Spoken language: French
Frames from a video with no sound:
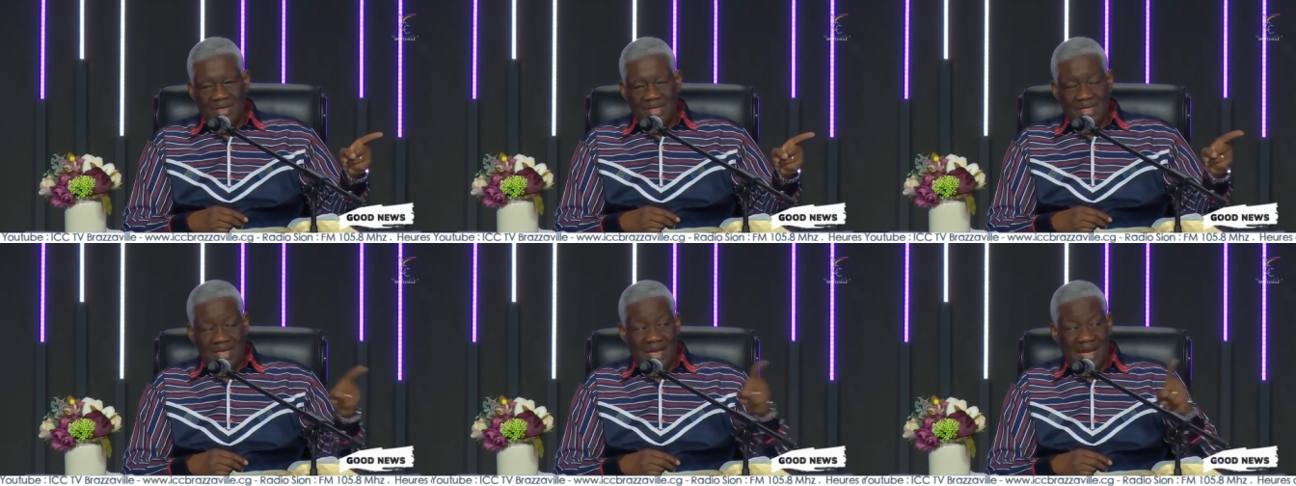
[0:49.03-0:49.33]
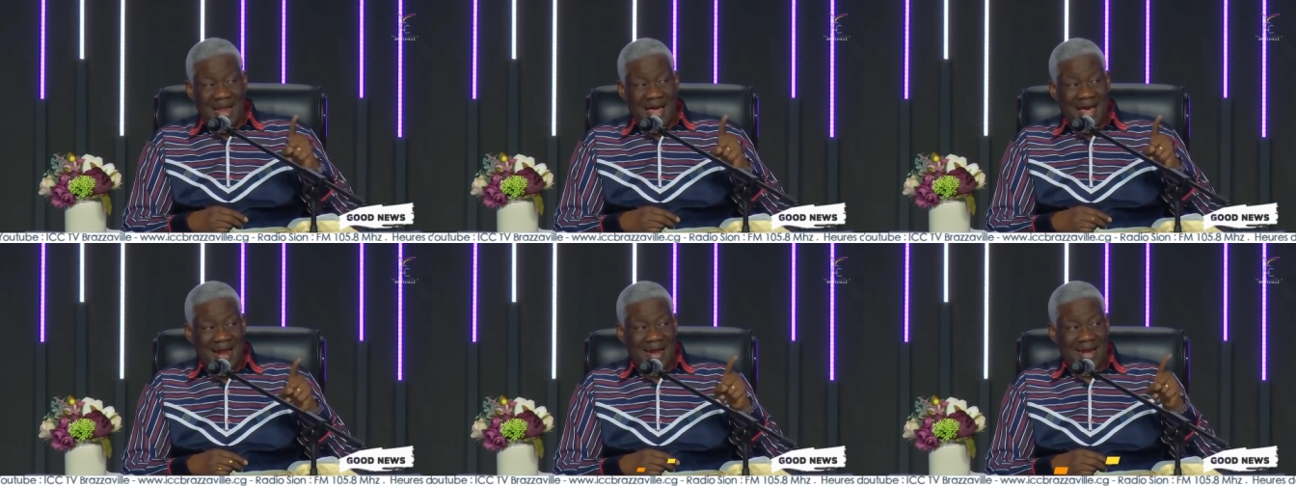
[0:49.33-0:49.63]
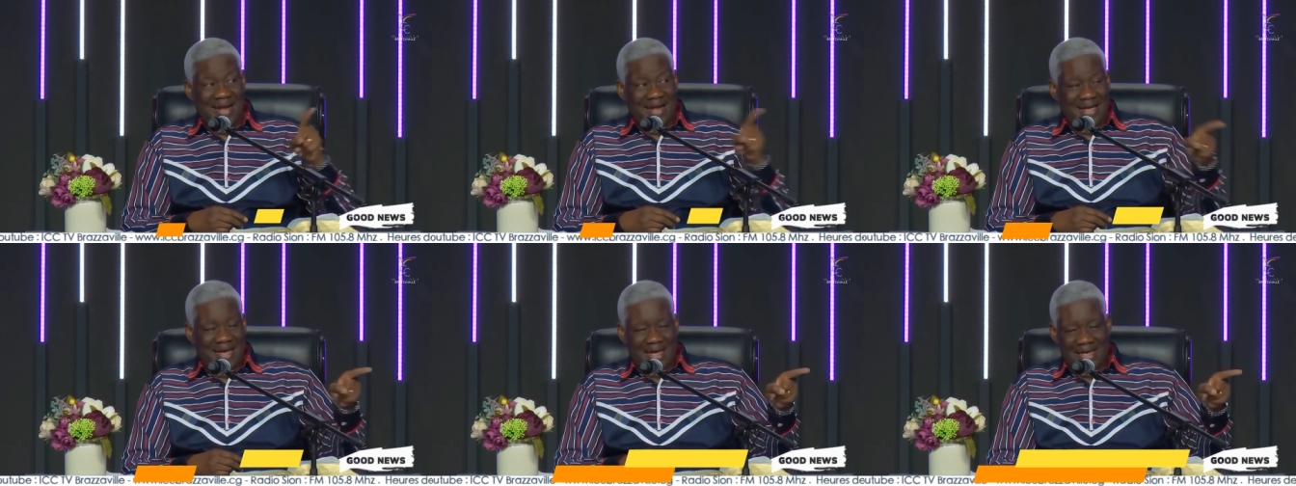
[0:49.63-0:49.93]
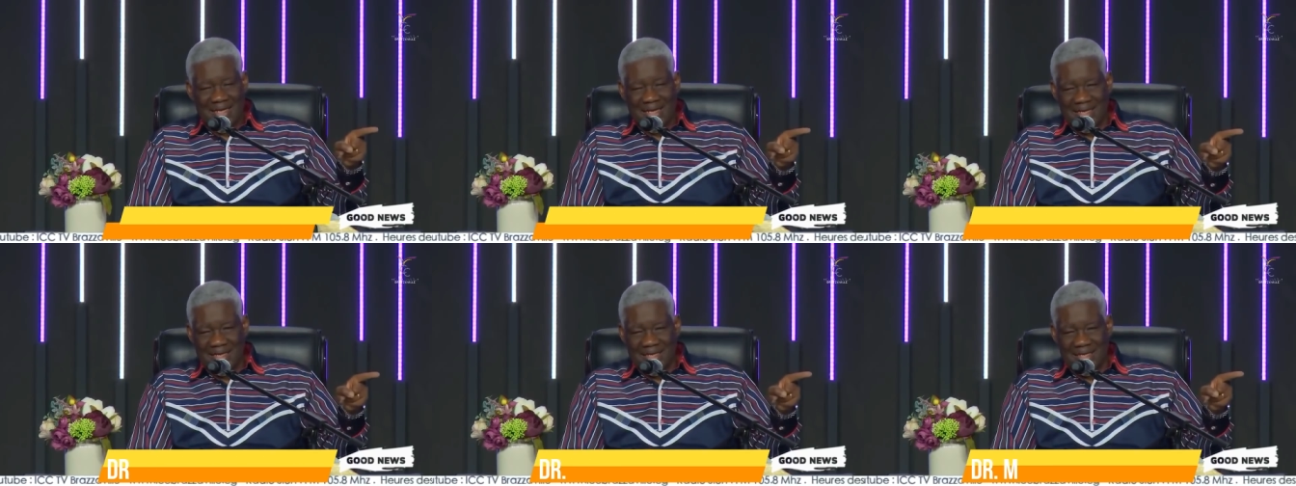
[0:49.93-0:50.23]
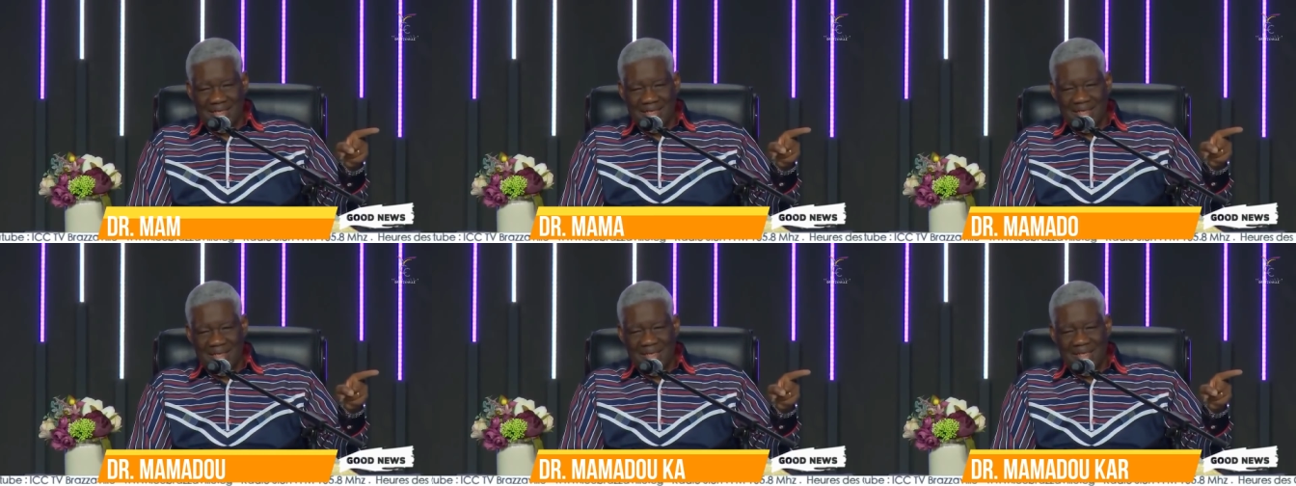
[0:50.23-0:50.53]
Il l'a regardé.
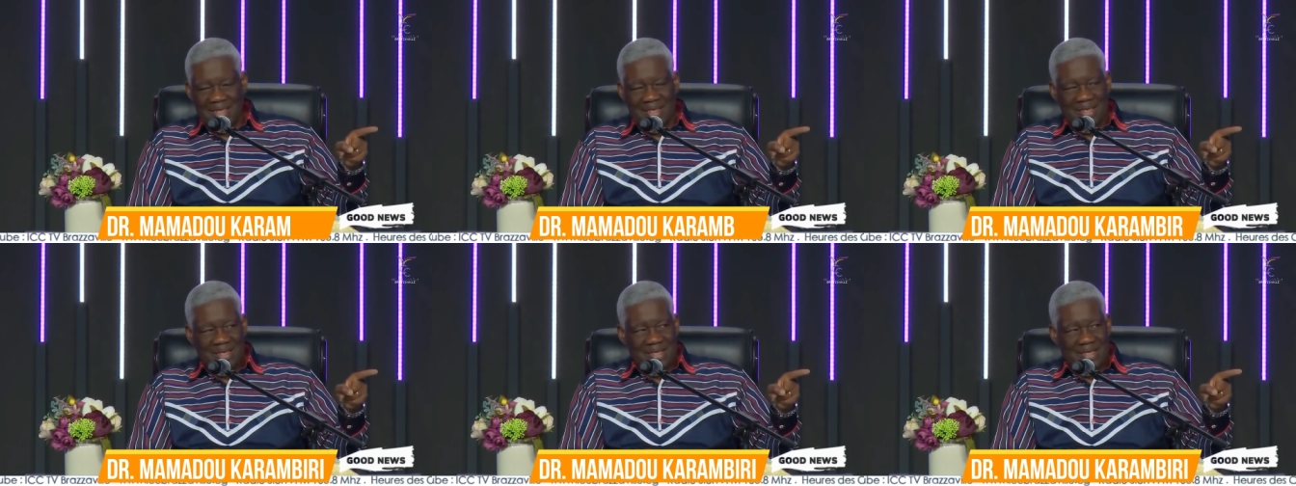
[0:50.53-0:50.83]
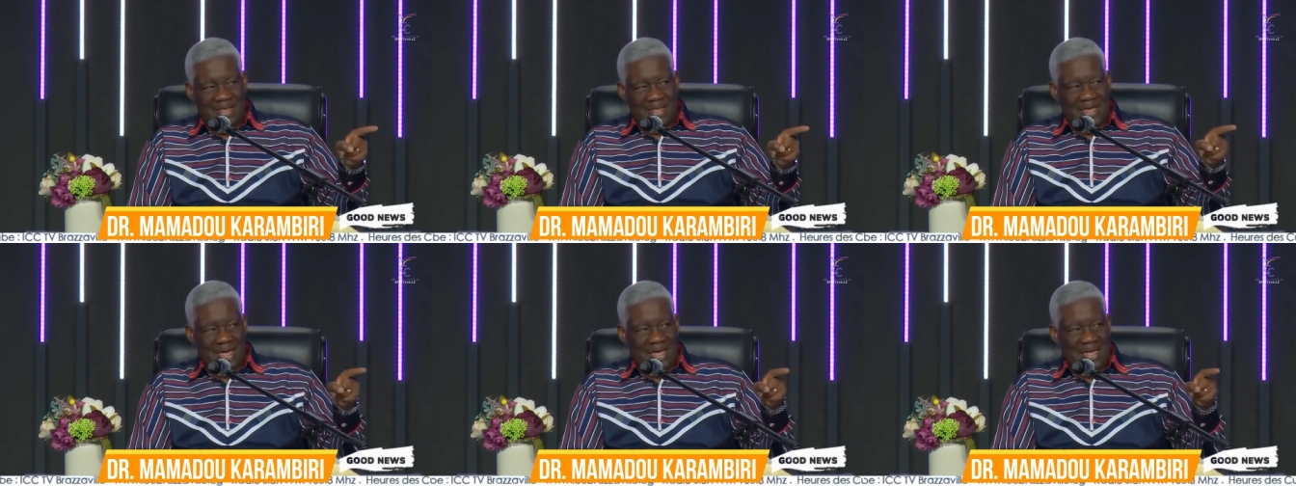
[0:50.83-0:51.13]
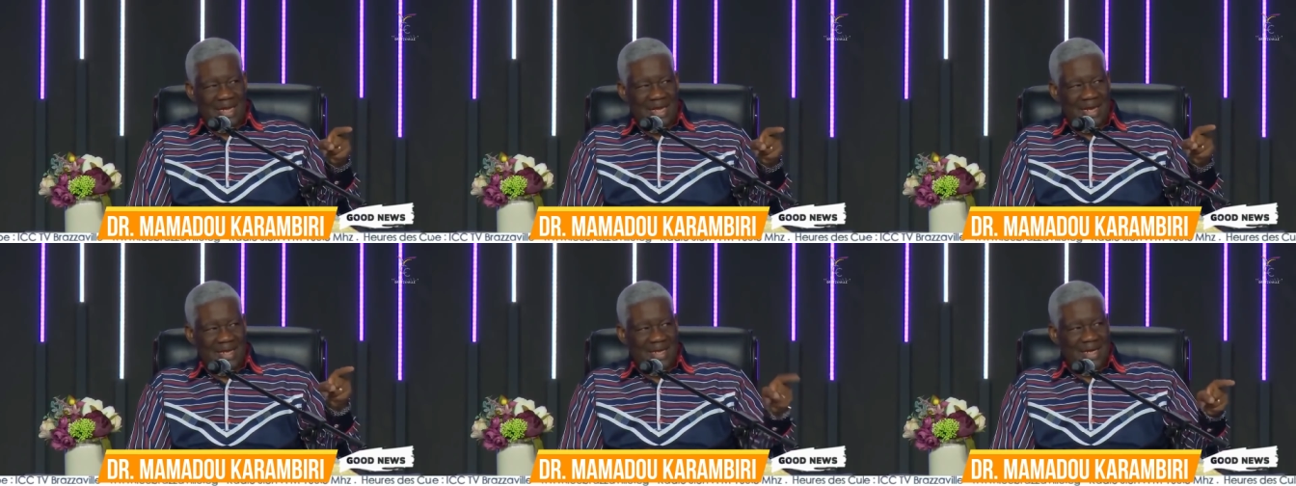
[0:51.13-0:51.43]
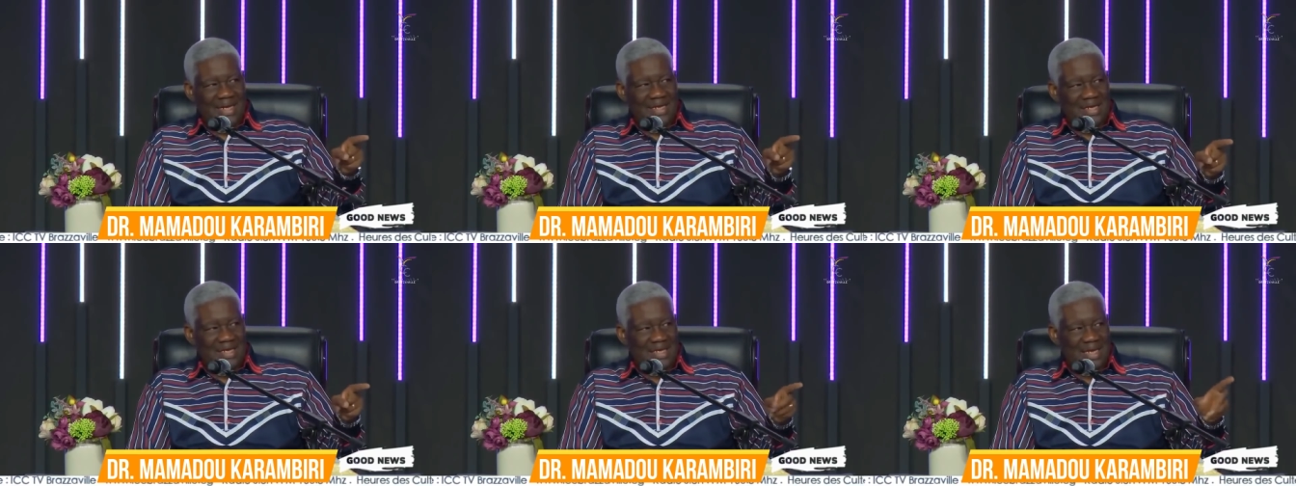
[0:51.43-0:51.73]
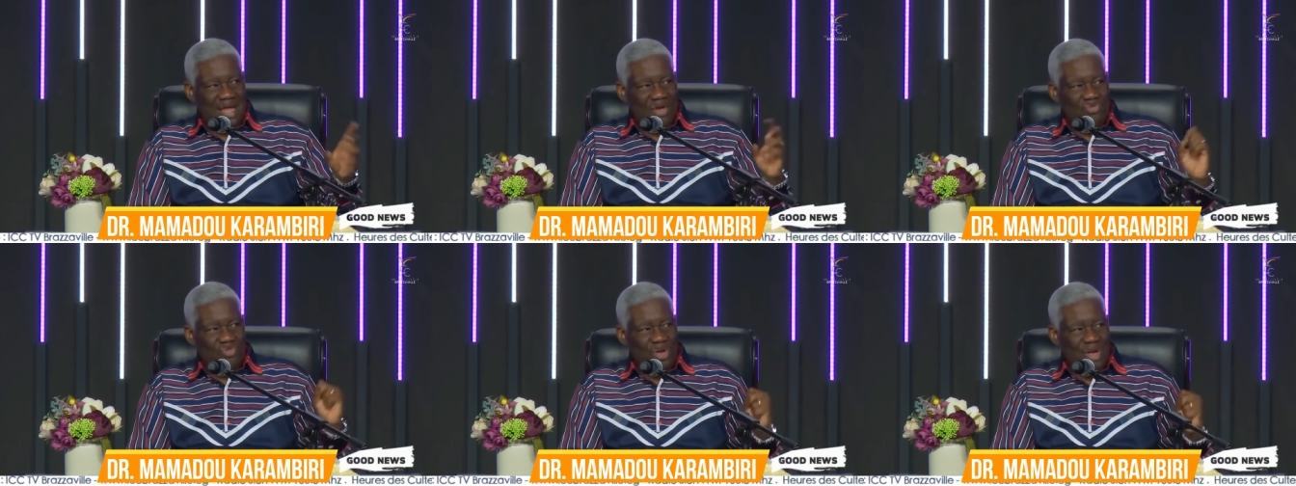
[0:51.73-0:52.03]
Et quand il a regardé,
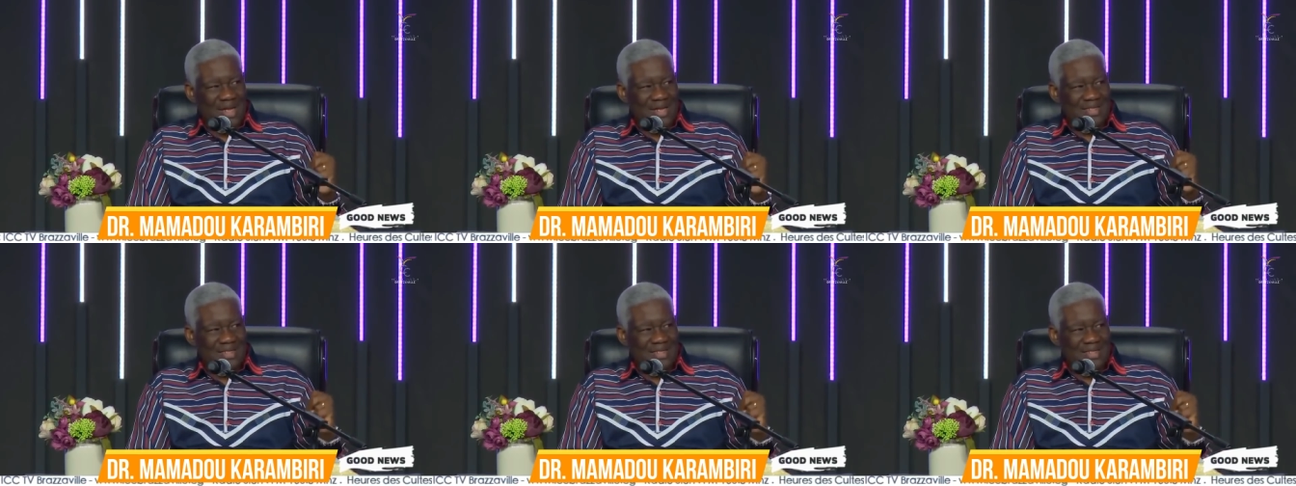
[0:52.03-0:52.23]
il a vu la